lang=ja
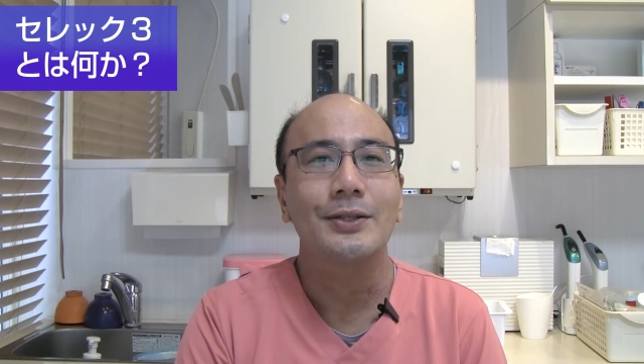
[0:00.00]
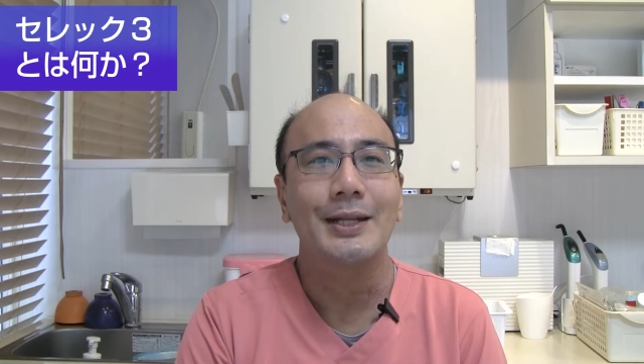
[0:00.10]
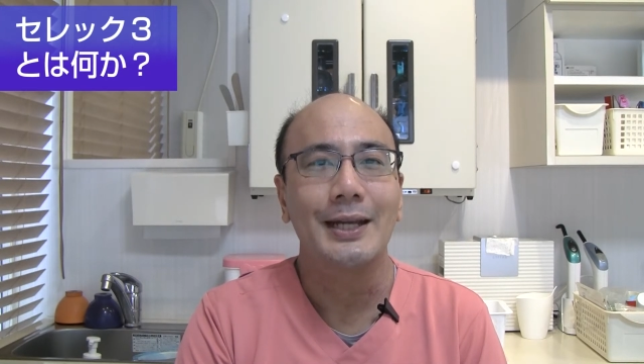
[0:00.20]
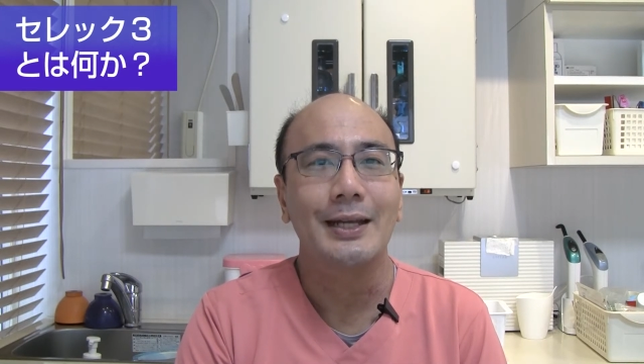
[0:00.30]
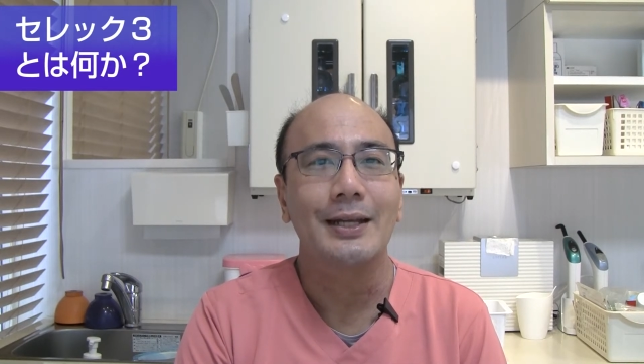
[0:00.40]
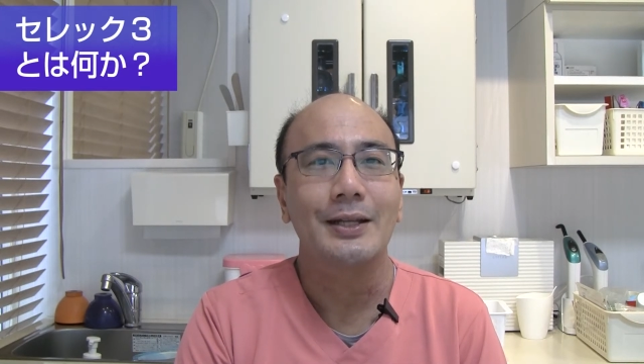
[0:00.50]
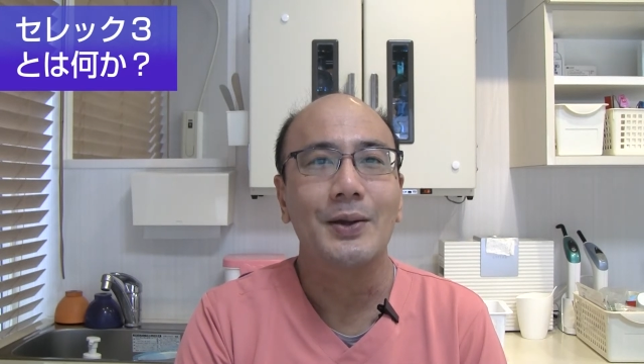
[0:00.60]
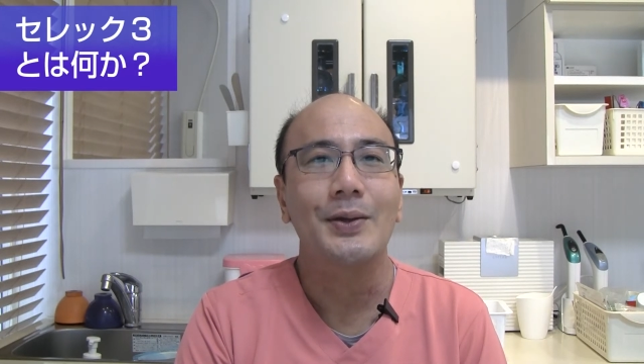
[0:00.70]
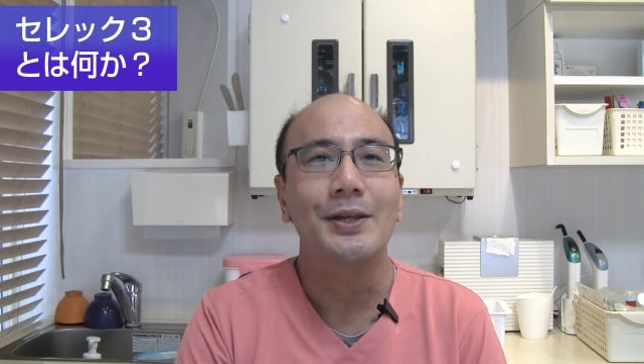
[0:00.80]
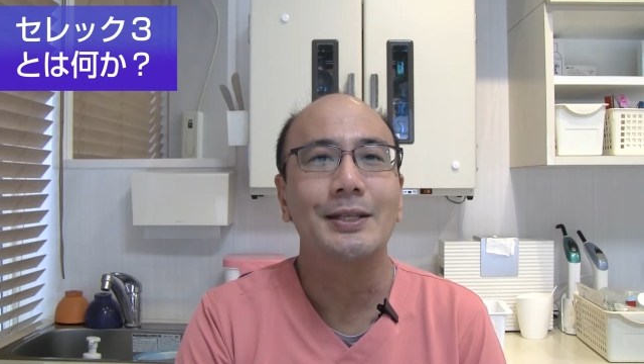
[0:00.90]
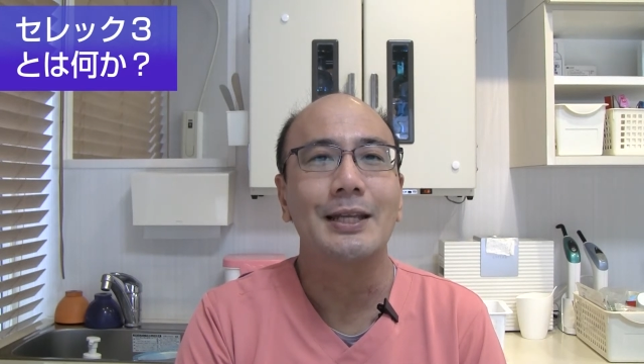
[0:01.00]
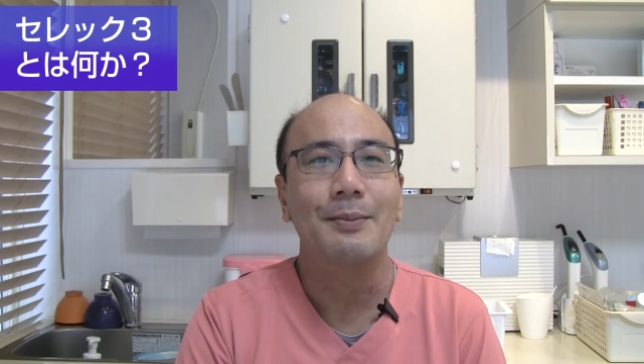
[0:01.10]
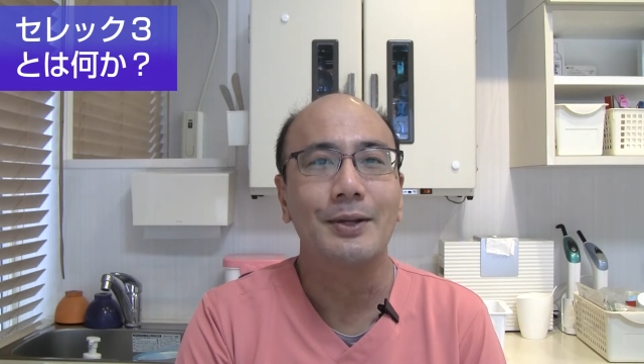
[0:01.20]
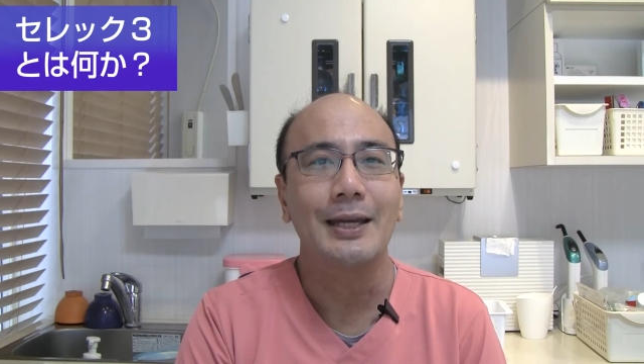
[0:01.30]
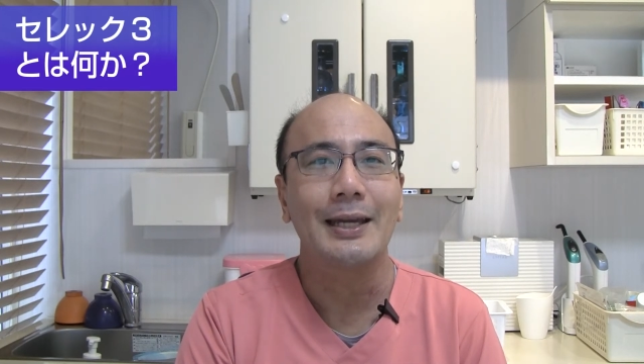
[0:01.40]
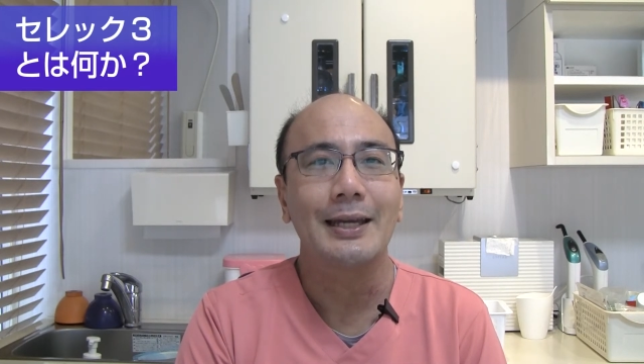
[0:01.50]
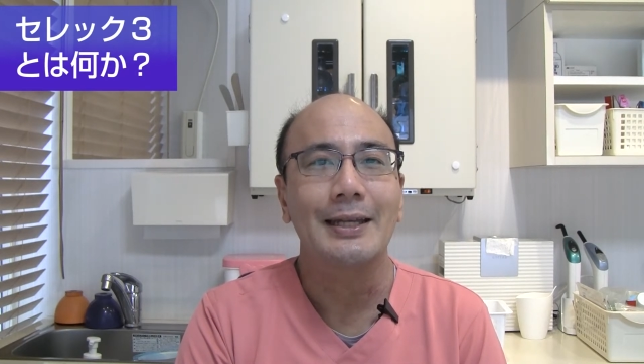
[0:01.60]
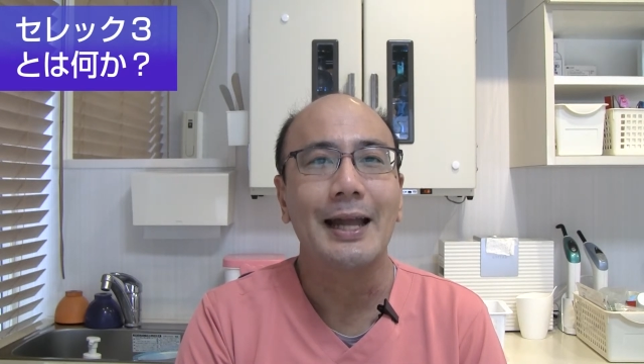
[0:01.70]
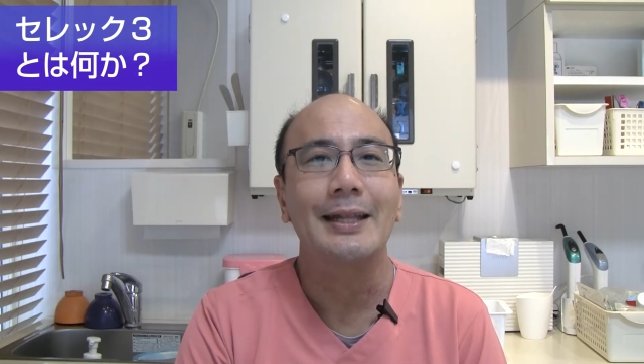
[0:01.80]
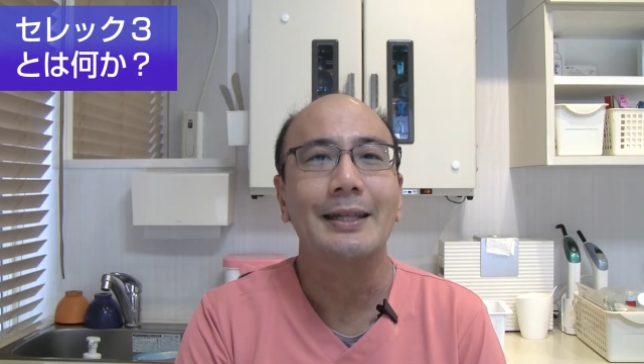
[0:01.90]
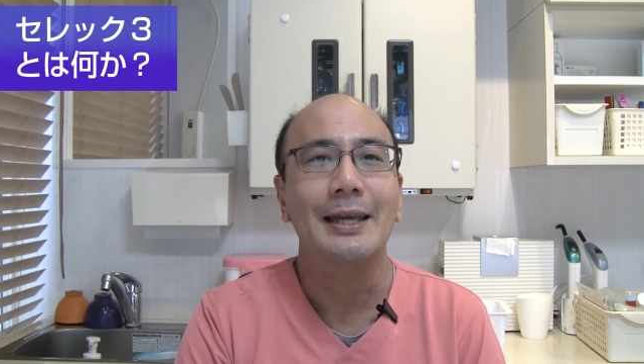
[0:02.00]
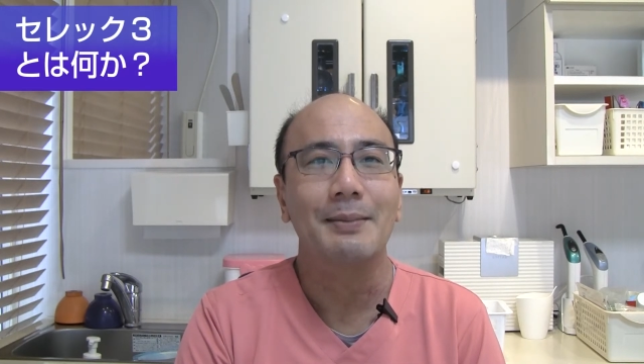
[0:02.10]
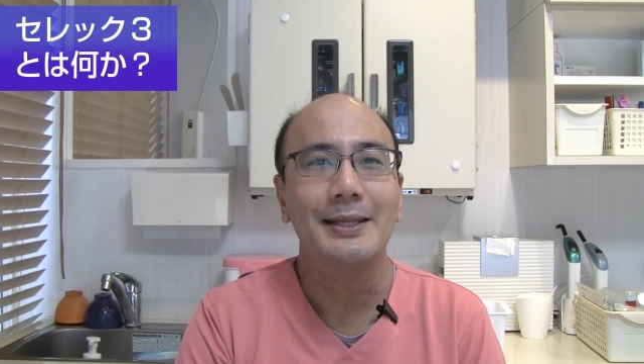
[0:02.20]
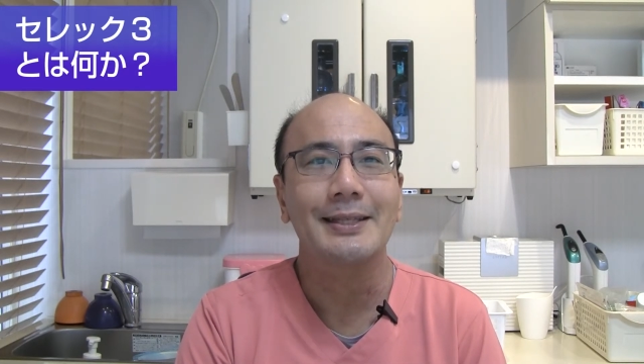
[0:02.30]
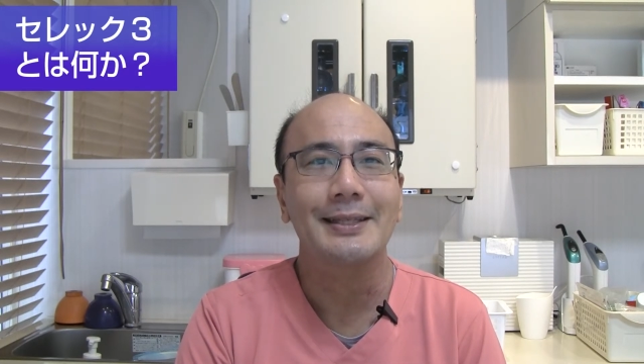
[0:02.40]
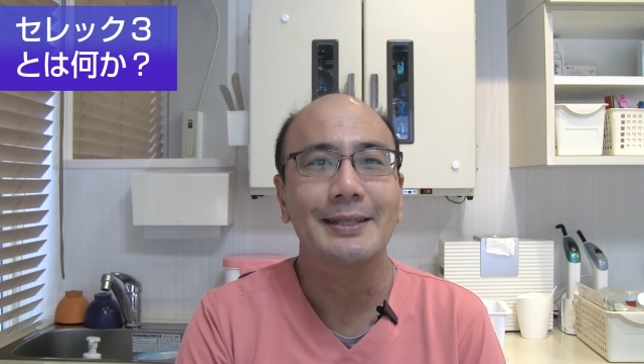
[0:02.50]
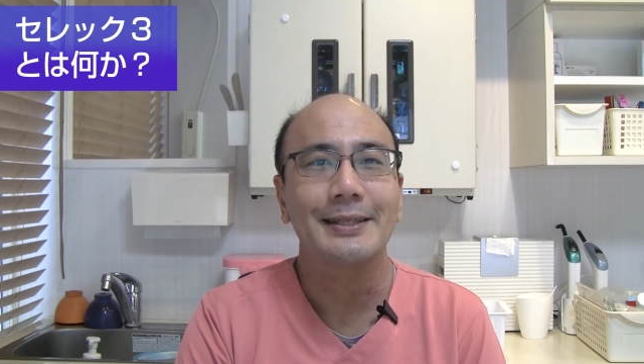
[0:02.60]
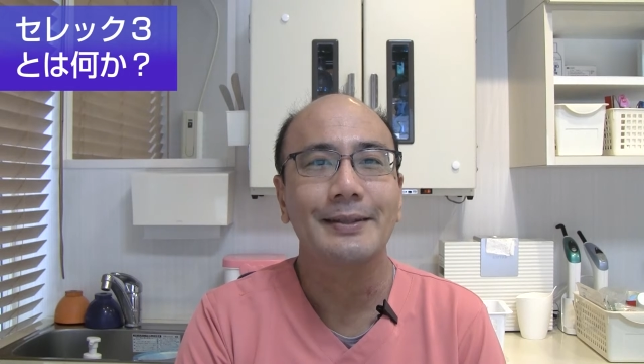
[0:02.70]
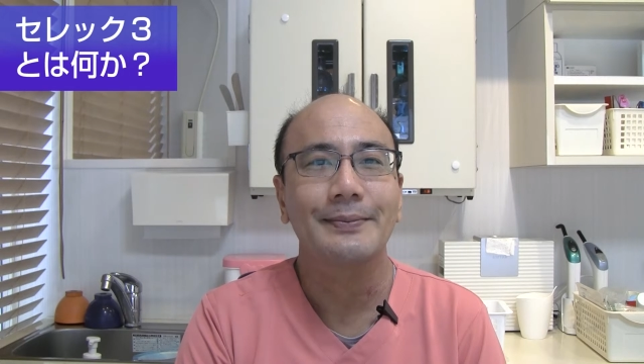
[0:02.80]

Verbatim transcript: 3というシステムになっています